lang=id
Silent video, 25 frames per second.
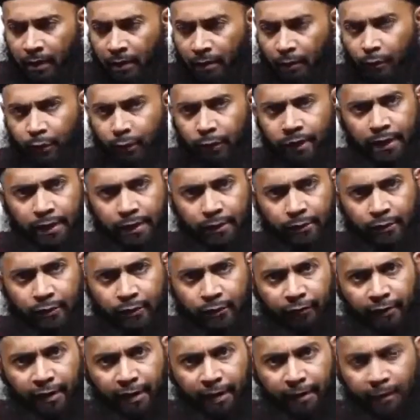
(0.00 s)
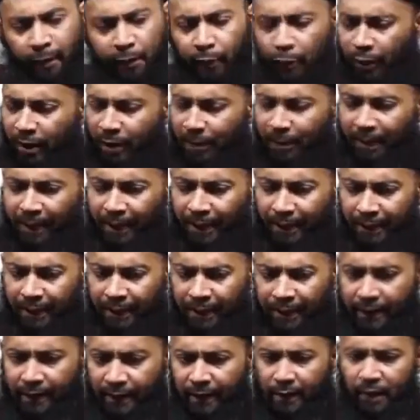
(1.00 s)
Kemudian Sufyan bin Uyainah
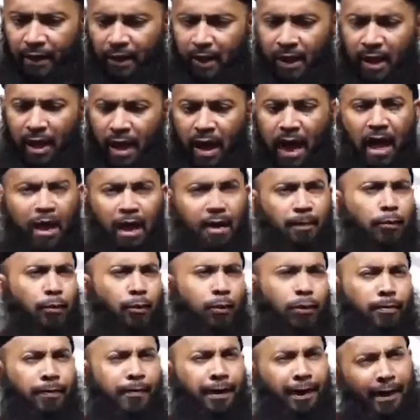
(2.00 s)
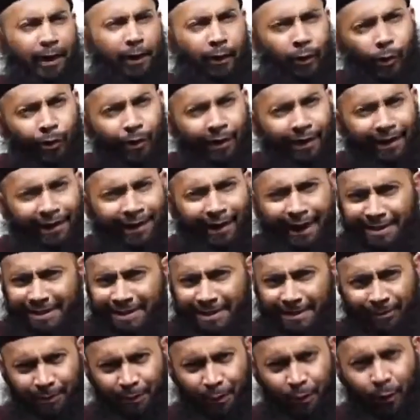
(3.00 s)
mengatakan, aku pun merenung ke
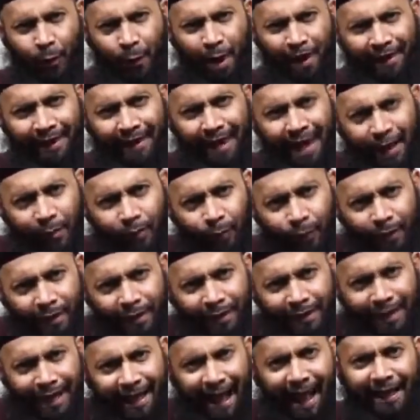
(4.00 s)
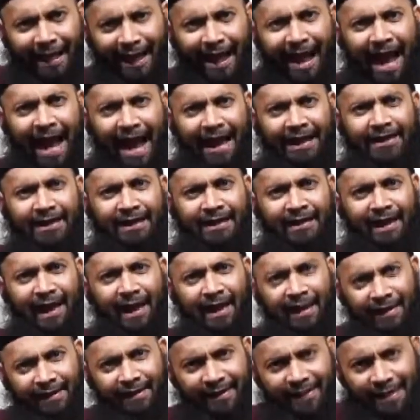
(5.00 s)
nasib keluargaku ini, kakak adik
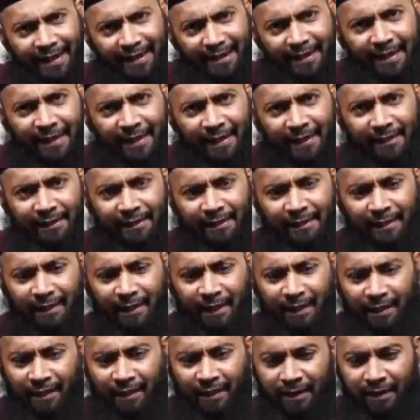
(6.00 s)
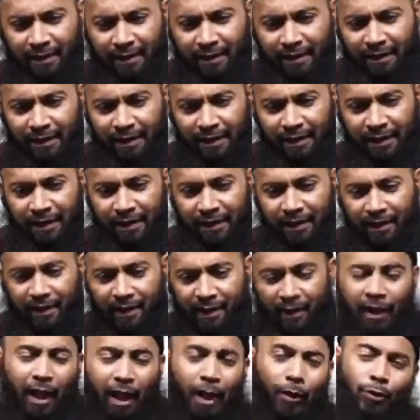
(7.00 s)
kayak gini, kata dia.
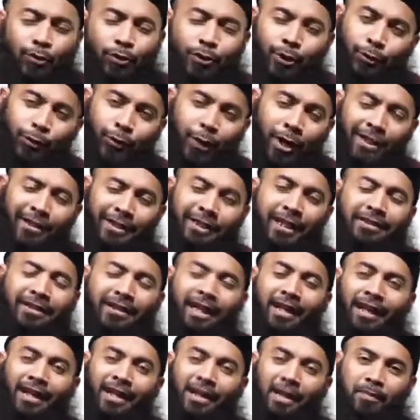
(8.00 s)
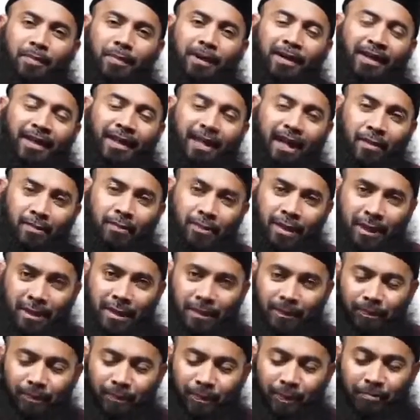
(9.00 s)
Lalu suatu hari datanglah kepada
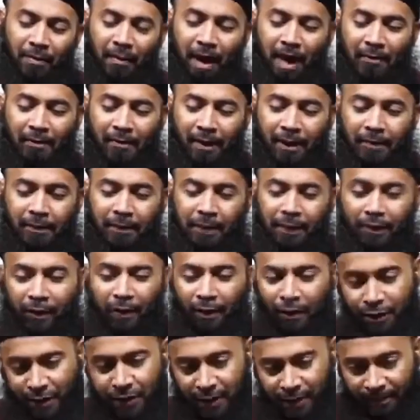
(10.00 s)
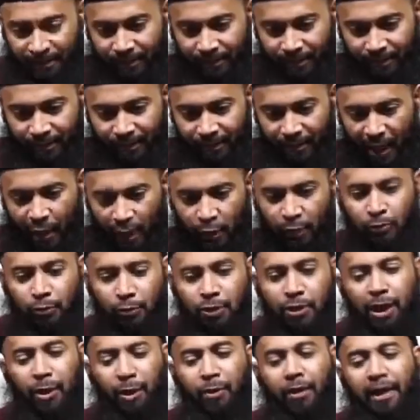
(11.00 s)
kami Ma'mar bin Rashid. Aku
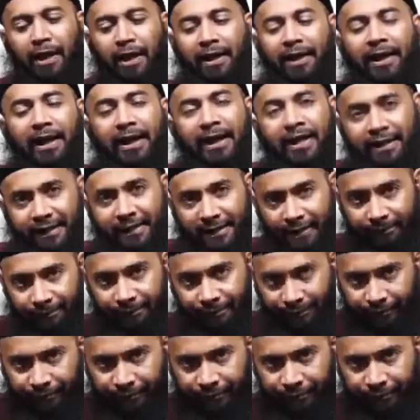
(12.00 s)
musyawarah dengannya.